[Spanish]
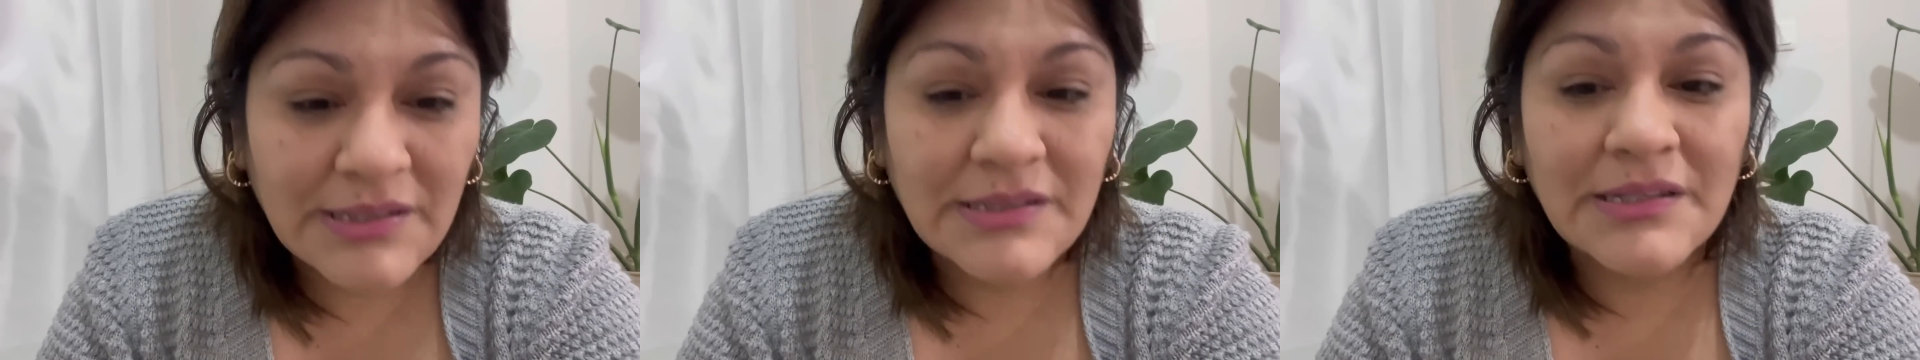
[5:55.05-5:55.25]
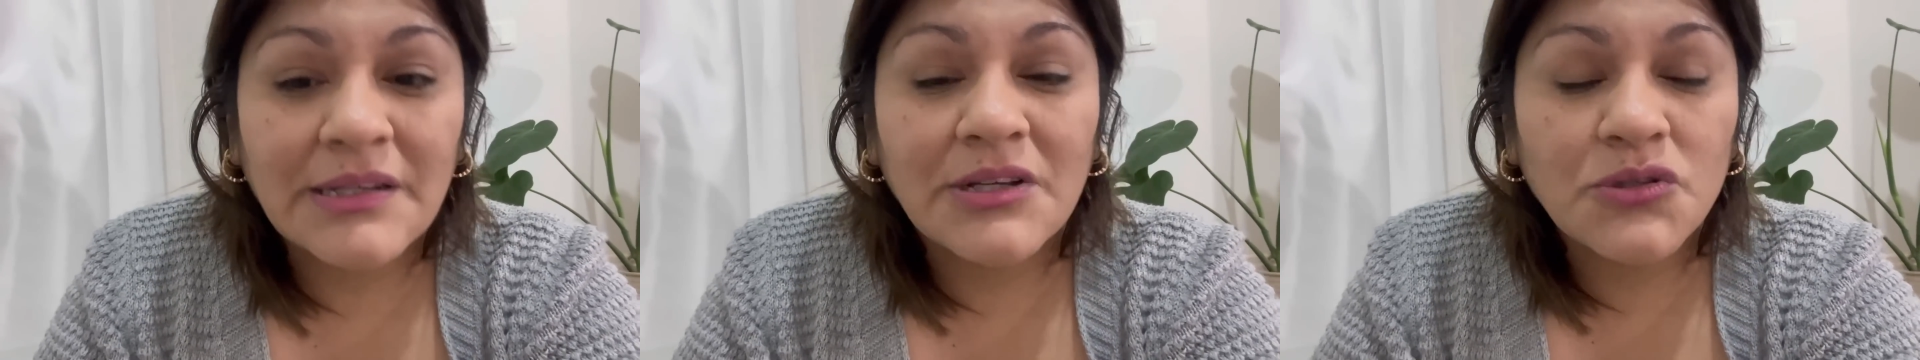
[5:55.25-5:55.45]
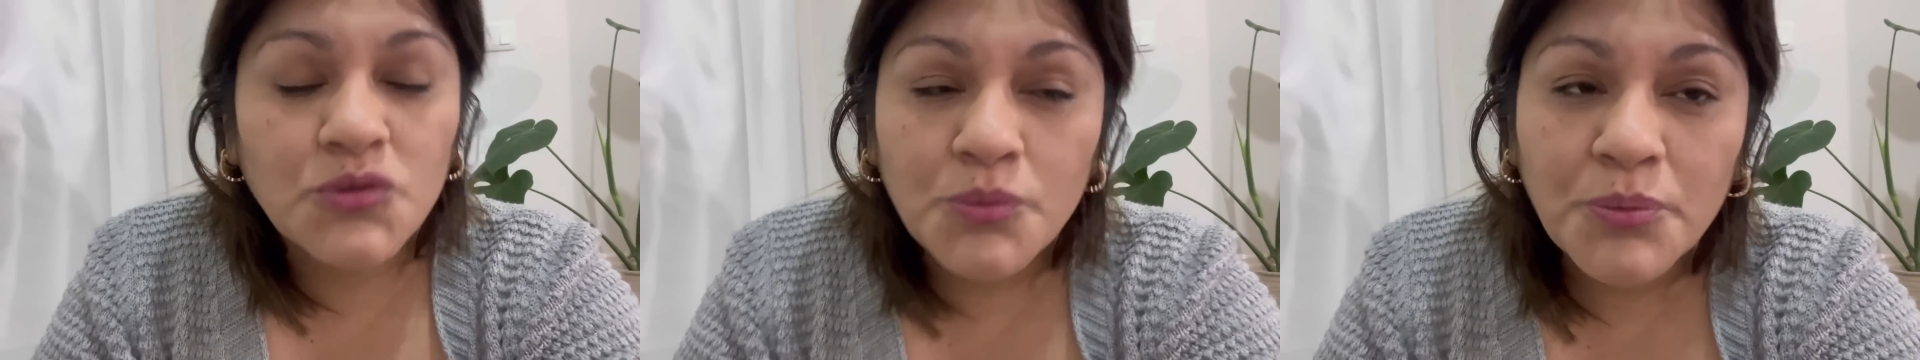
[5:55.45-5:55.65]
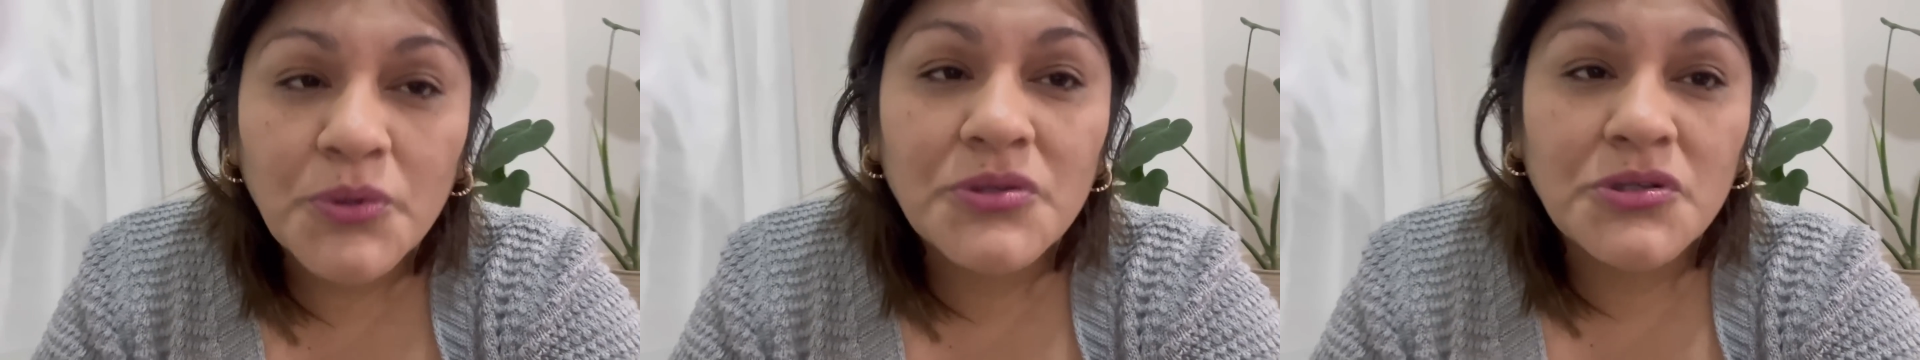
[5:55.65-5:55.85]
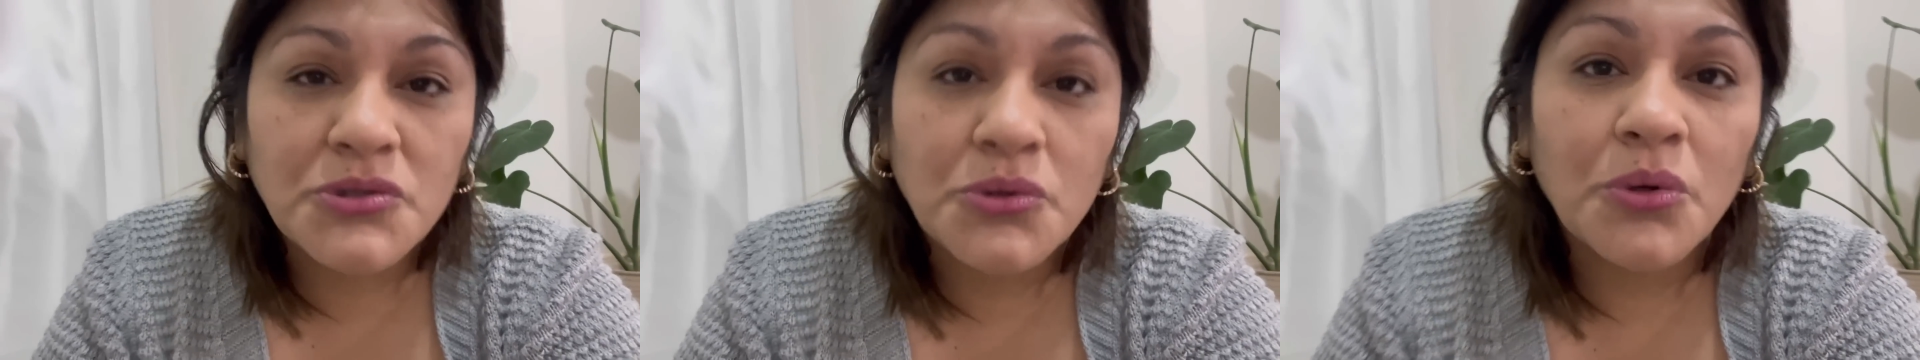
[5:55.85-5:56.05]
Así que es un
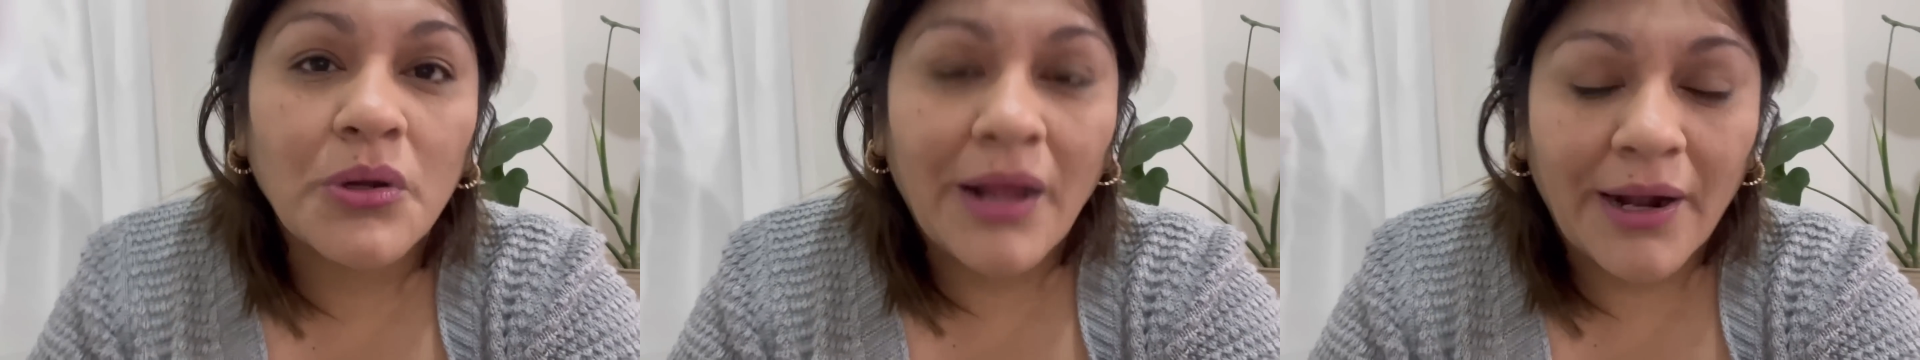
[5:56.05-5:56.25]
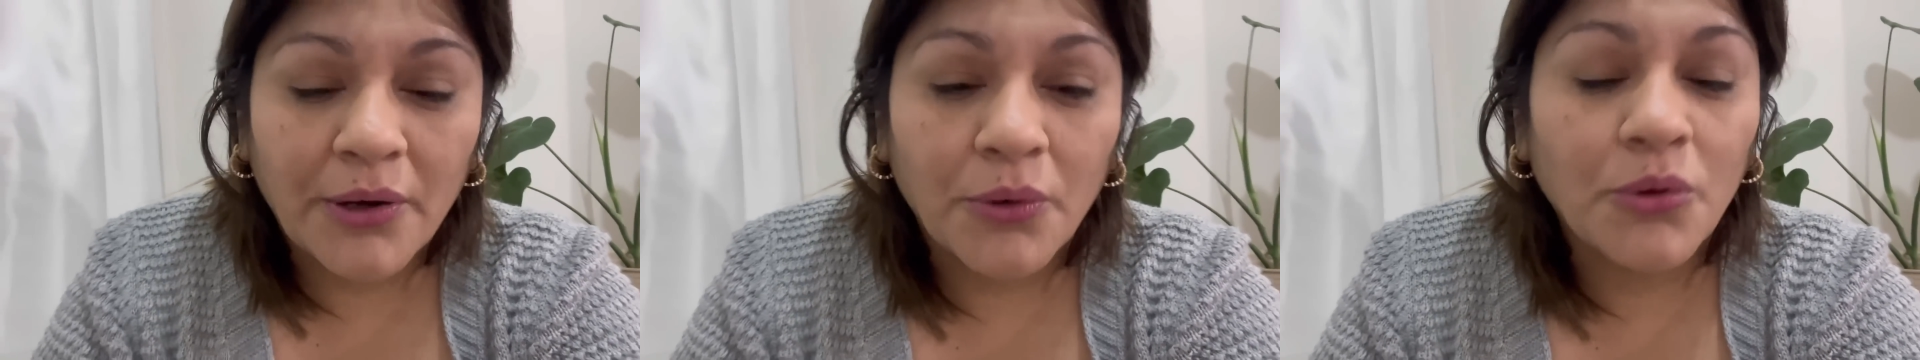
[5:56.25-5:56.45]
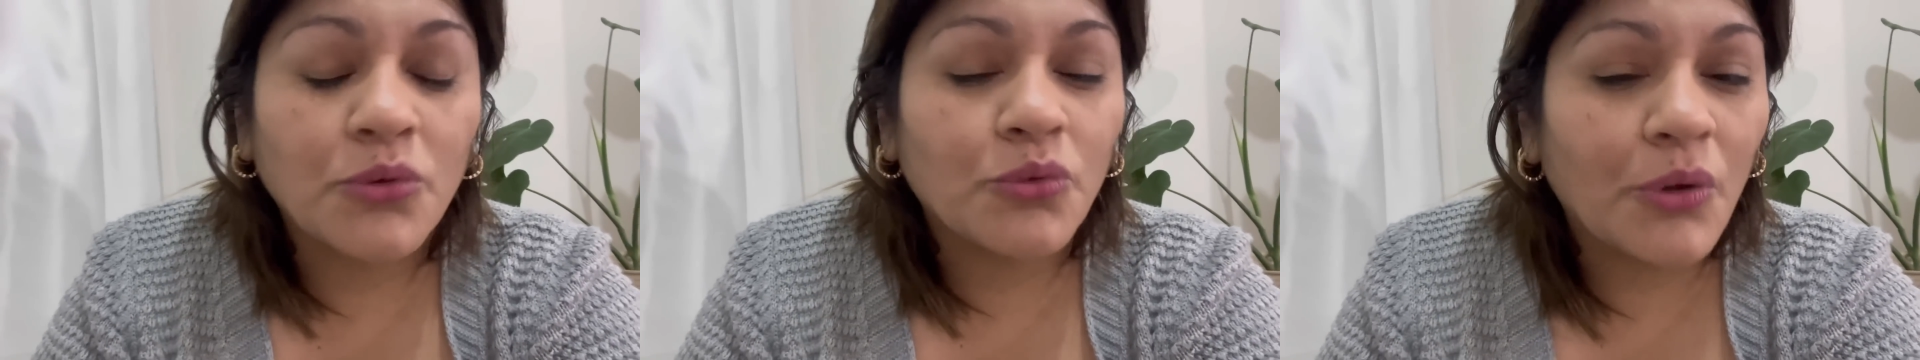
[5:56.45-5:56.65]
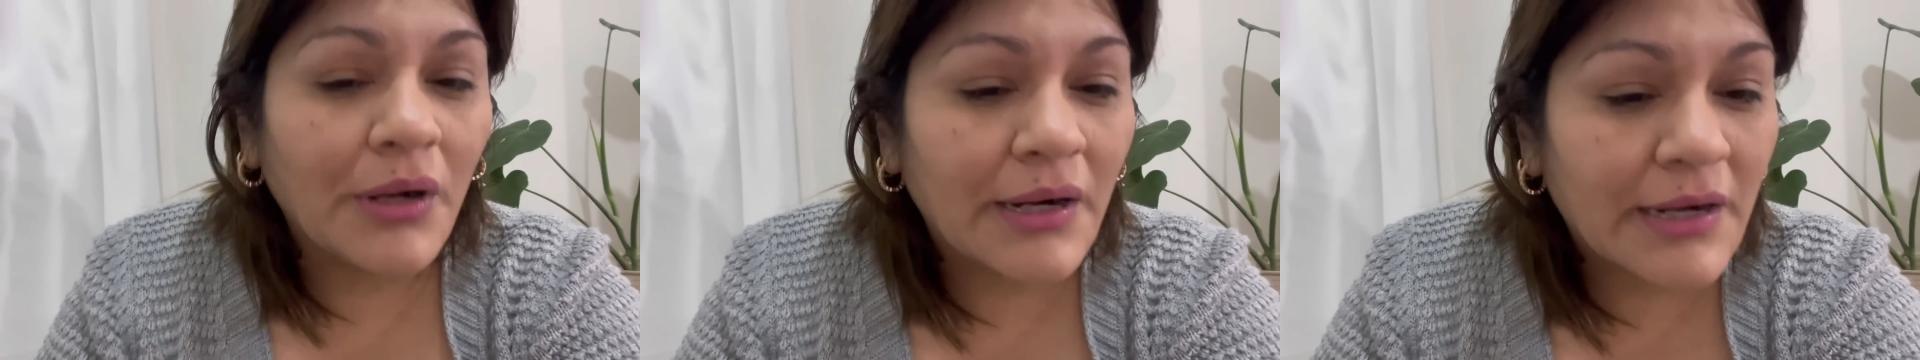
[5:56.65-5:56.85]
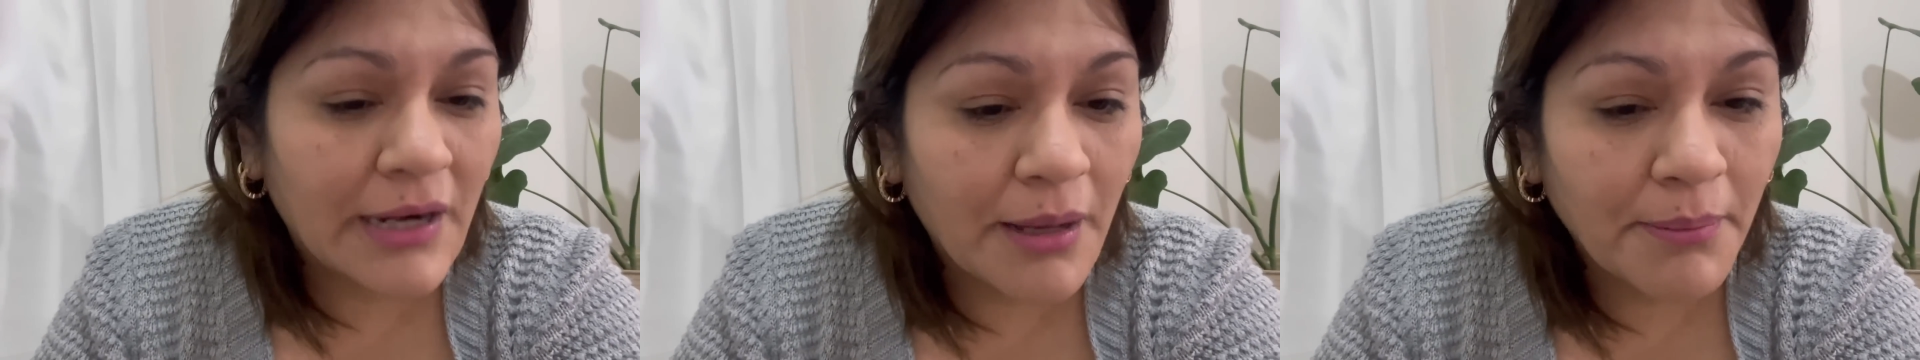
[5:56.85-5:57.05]
proceso largo, no
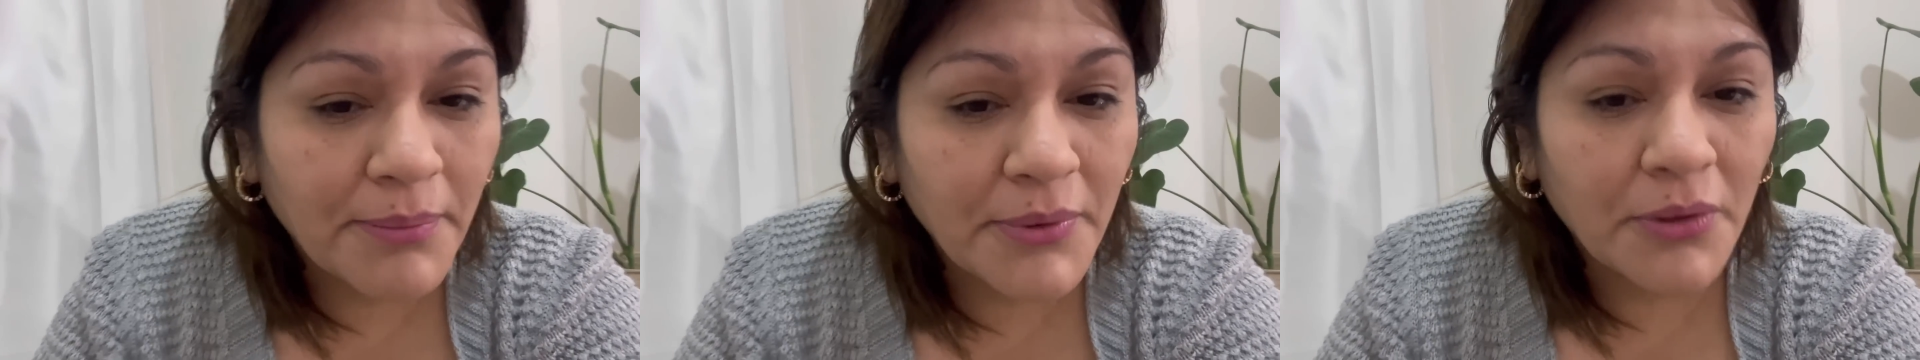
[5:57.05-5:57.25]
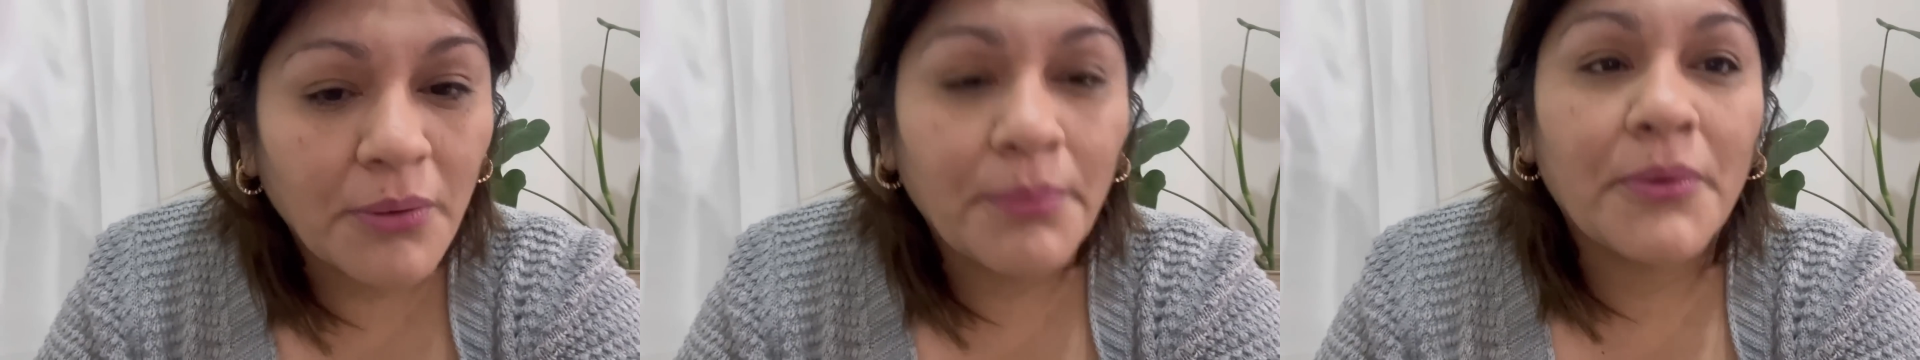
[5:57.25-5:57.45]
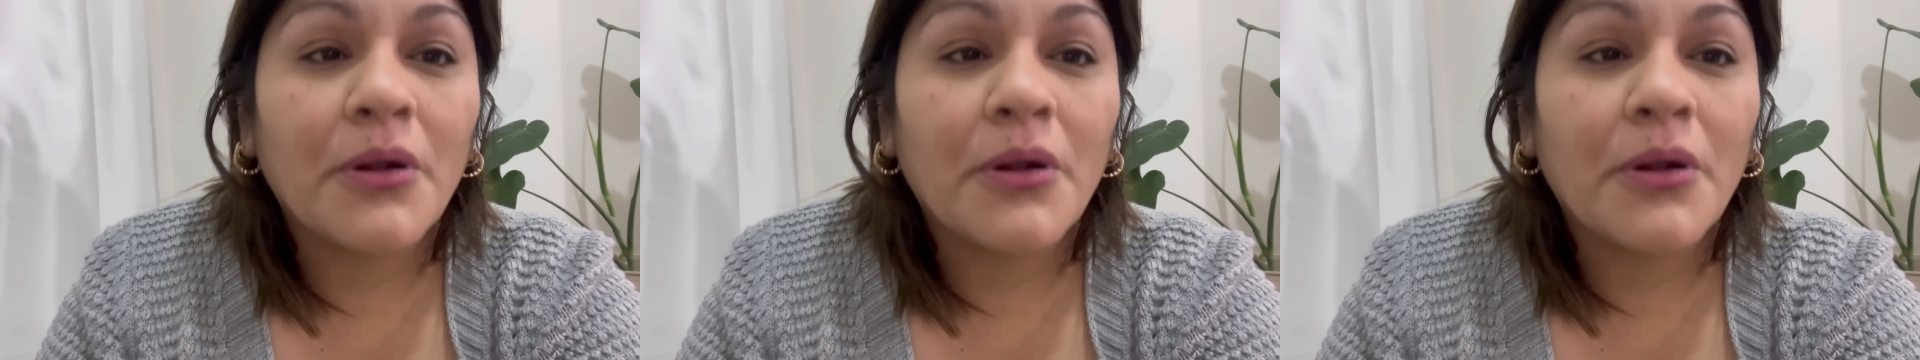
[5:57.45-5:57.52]
es rápido,